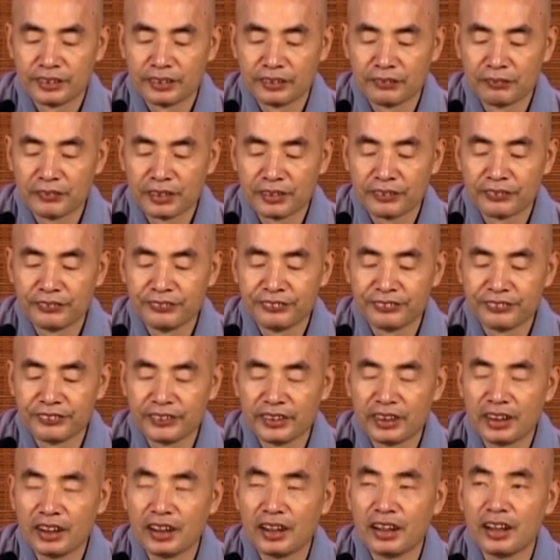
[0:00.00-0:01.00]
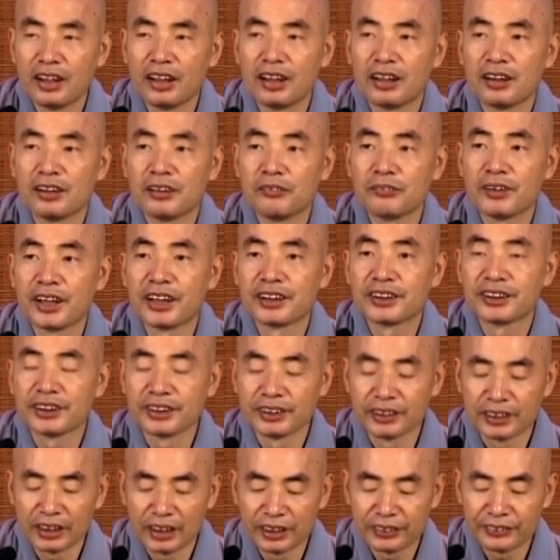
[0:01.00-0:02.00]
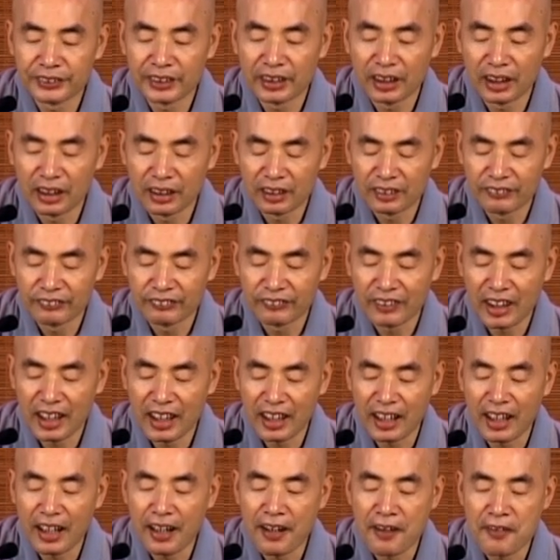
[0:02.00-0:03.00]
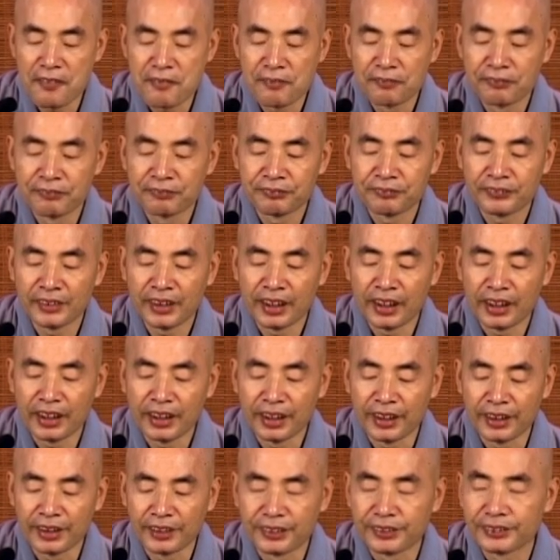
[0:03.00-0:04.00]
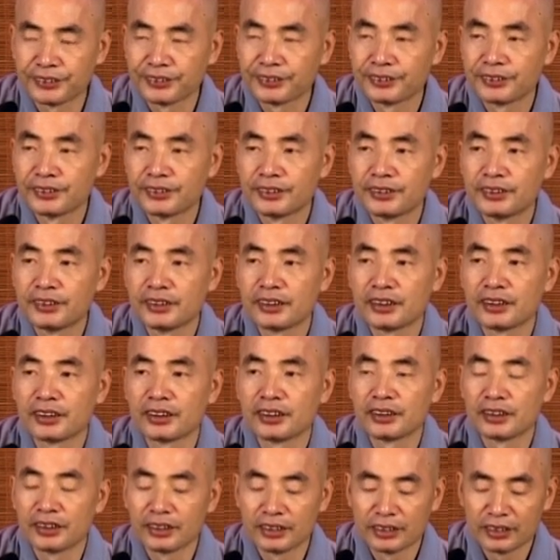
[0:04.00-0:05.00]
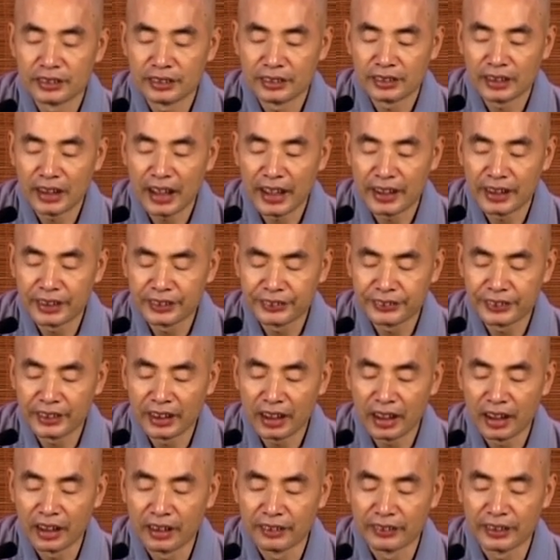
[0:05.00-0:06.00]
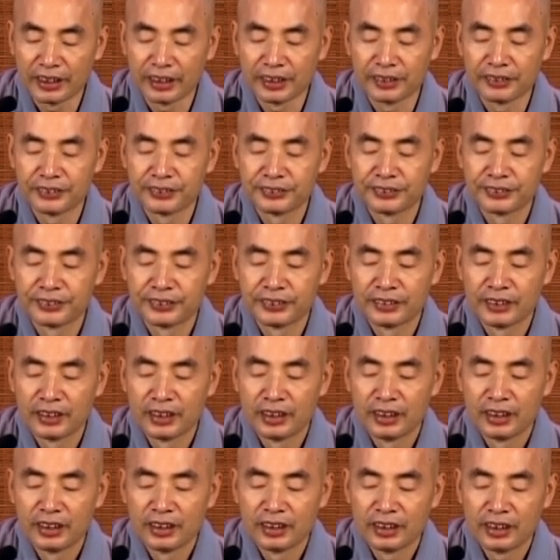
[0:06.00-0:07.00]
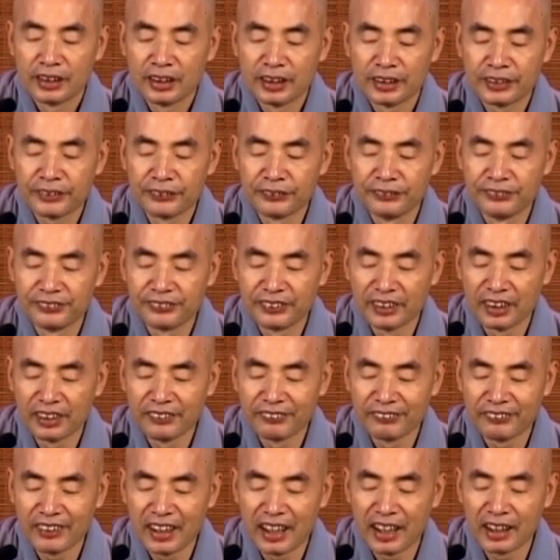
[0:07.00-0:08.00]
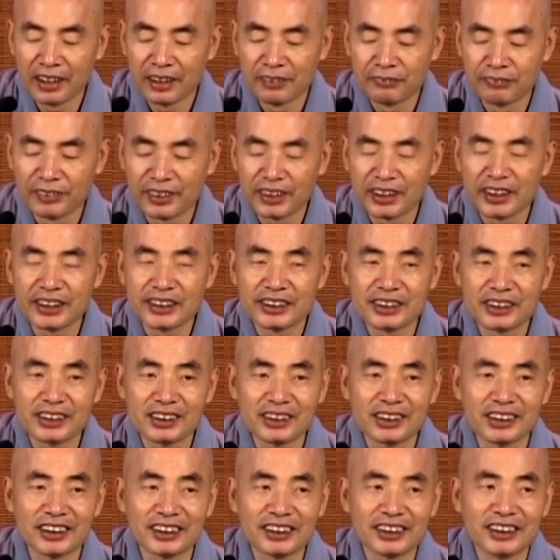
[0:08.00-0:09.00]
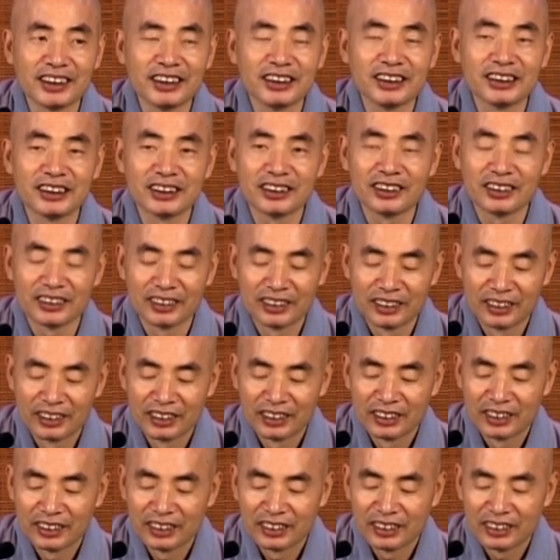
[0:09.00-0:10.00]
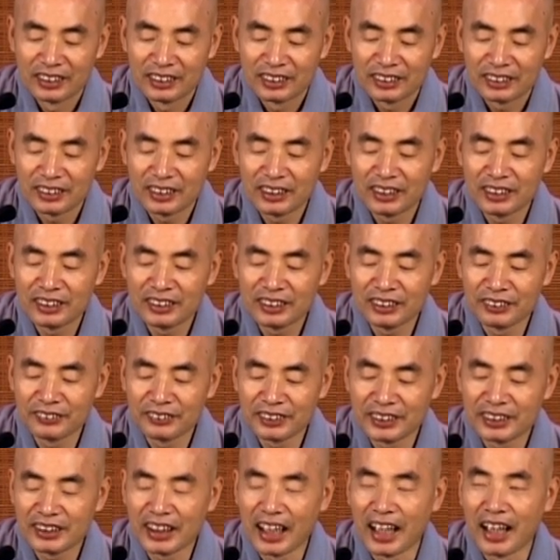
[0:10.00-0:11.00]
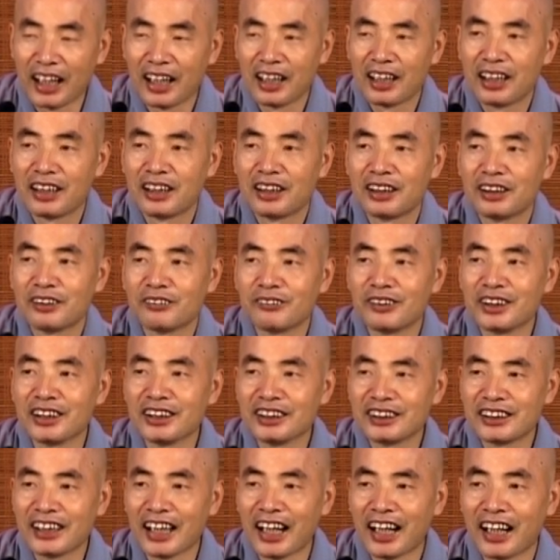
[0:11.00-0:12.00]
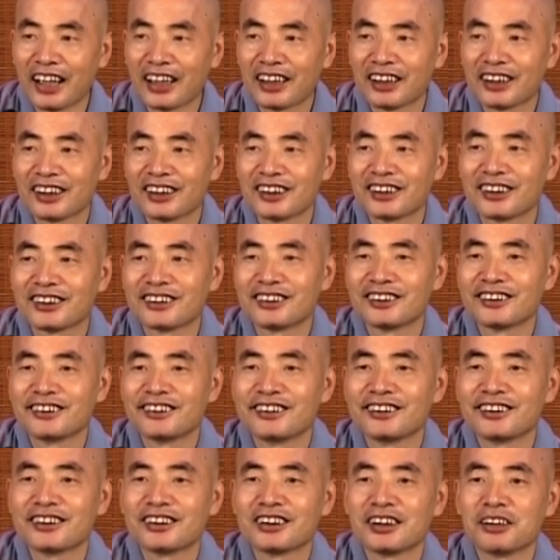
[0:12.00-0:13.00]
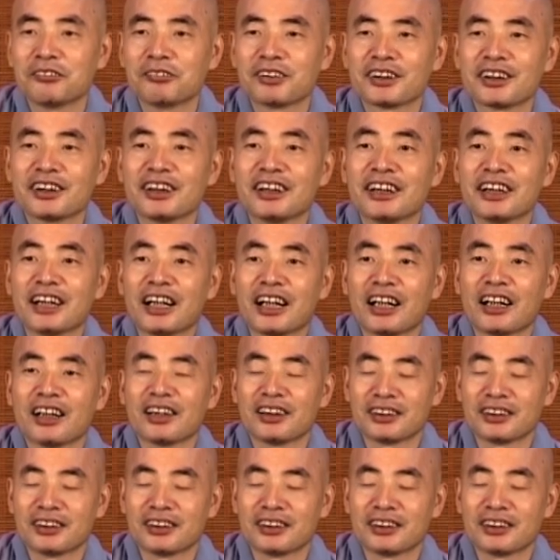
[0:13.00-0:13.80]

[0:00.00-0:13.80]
我们供佛，我们要选择最好的花，哎，就是开的最好的。哎，供佛的花呢，不可以自己先先嗅一下、闻一下，不可以的。